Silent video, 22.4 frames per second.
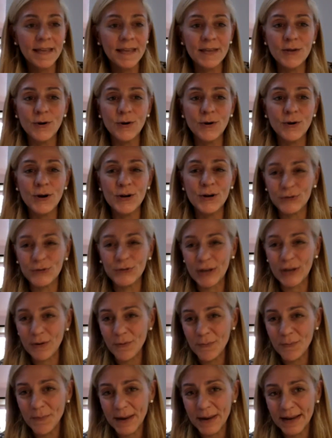y hoy nos
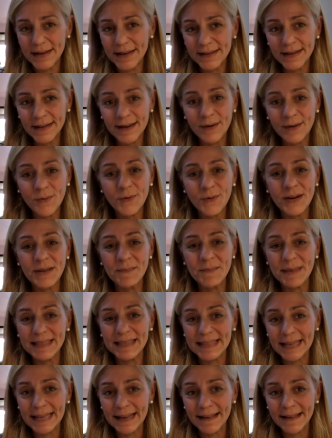acompaña una
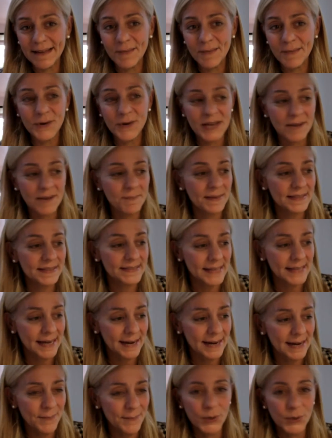invitada muy
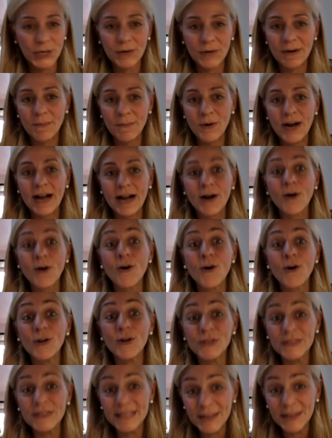especial porque vamos a
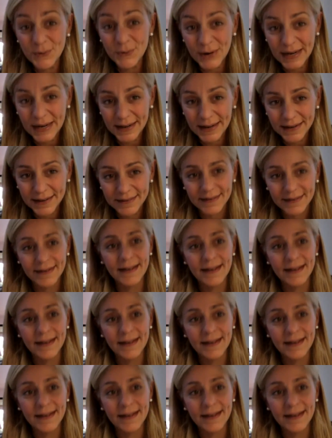continuar